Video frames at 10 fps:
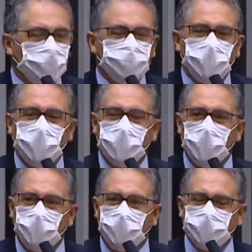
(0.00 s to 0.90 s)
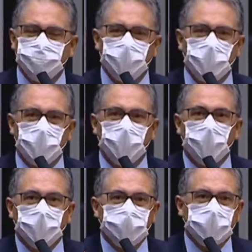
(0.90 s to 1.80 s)
o general
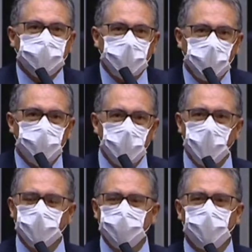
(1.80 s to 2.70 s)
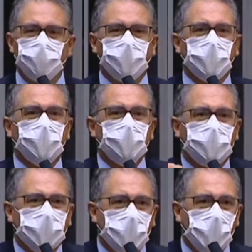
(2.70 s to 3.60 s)
Pazuello está tremendo porque
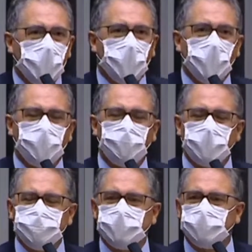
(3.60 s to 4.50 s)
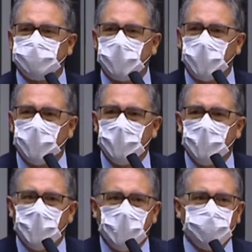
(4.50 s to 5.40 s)
não quer
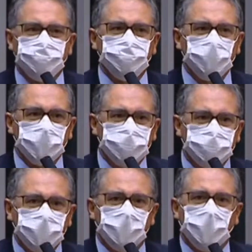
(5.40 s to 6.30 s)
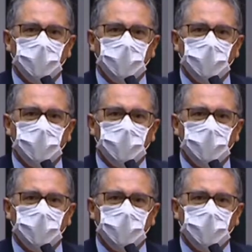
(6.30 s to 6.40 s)
apresentar as suas,